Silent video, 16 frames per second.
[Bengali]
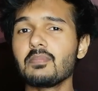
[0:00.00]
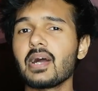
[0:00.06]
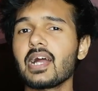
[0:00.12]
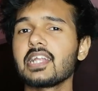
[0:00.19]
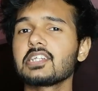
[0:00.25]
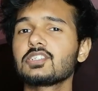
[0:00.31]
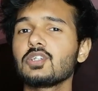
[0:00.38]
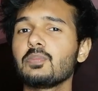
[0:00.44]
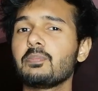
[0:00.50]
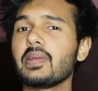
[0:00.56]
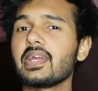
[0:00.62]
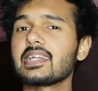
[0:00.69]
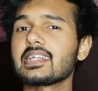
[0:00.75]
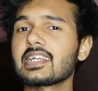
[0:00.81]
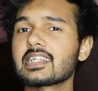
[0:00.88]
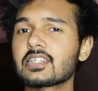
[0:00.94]
বা একটু
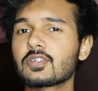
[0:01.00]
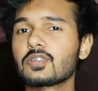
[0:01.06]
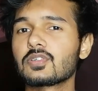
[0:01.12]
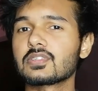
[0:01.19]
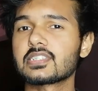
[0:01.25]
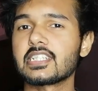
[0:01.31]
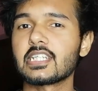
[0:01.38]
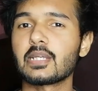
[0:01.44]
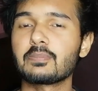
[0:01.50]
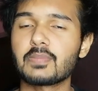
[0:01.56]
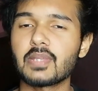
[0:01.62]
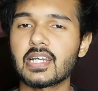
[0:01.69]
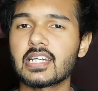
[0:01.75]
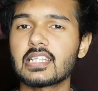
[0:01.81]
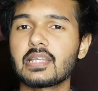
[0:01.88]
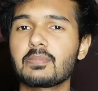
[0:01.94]
বেটার কোনো সেট
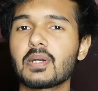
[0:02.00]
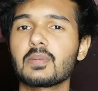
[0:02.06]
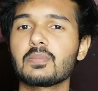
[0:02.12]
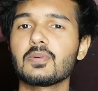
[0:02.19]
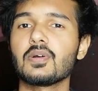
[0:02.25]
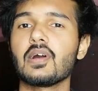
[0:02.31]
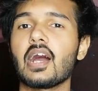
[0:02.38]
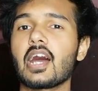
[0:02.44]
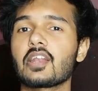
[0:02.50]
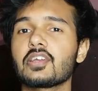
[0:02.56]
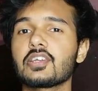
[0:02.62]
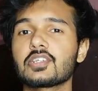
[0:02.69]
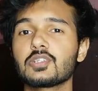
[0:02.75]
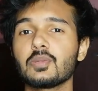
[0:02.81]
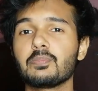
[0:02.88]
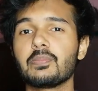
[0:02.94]
দেখাতে পারবো আরও
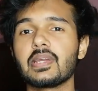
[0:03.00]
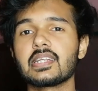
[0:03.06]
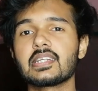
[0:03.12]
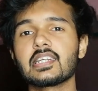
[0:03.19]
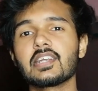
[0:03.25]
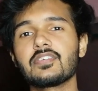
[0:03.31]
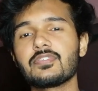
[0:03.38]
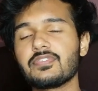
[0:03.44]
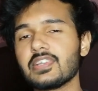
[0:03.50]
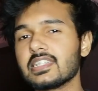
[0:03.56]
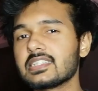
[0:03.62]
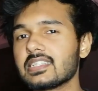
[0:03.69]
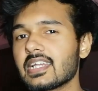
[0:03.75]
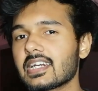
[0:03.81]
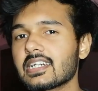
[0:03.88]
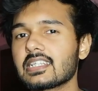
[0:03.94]
একটু বেটার
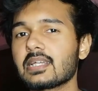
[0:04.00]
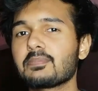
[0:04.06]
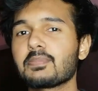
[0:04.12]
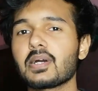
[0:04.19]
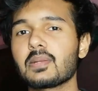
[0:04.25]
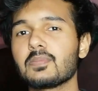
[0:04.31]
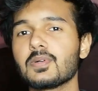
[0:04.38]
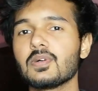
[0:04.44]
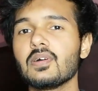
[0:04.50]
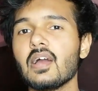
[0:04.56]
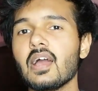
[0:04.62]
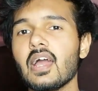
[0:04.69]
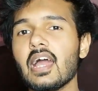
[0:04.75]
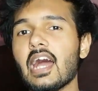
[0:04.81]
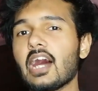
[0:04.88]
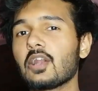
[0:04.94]
ফিশ দেখাতে পারবো
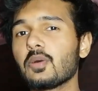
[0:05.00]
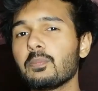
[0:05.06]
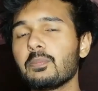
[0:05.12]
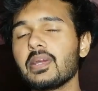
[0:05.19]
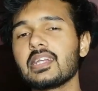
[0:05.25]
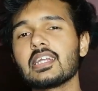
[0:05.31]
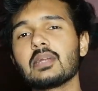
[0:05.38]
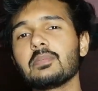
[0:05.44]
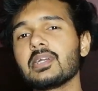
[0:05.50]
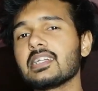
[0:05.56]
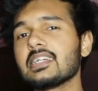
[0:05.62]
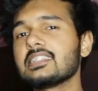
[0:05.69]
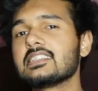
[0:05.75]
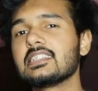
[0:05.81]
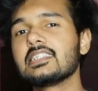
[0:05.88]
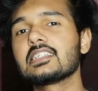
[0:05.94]
আরও বেটার
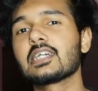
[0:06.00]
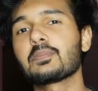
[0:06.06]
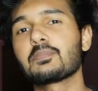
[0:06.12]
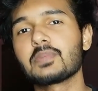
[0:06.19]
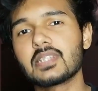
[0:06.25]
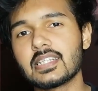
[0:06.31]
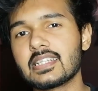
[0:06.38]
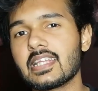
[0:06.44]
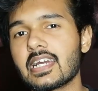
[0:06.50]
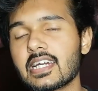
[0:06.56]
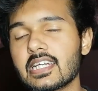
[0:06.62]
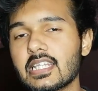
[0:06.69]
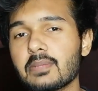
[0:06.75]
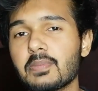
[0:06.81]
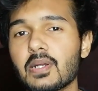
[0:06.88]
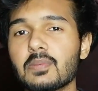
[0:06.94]
বেটার জিনিস আপনাদের
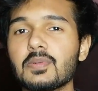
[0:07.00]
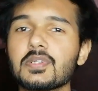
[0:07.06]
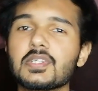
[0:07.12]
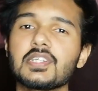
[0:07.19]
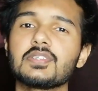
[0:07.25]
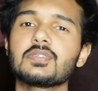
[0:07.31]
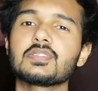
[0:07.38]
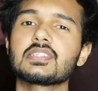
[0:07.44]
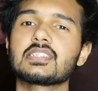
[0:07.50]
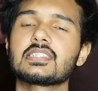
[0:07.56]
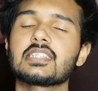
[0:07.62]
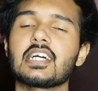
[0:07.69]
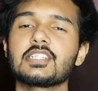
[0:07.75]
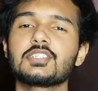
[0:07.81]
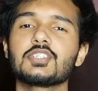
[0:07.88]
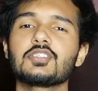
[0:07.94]
দেখাতে পারবো কিন্তু
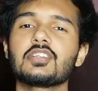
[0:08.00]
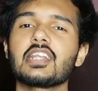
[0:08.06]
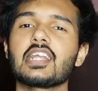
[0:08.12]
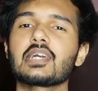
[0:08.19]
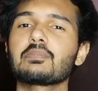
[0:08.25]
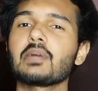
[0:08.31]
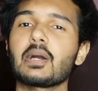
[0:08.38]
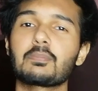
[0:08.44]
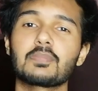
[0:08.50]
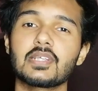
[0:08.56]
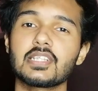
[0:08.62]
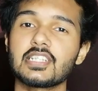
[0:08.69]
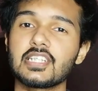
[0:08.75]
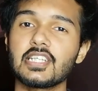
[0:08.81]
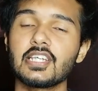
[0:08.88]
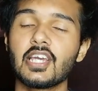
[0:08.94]
তার জন্য লাগবে
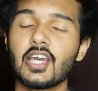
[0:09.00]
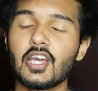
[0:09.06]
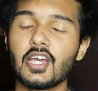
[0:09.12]
আপনাদের এই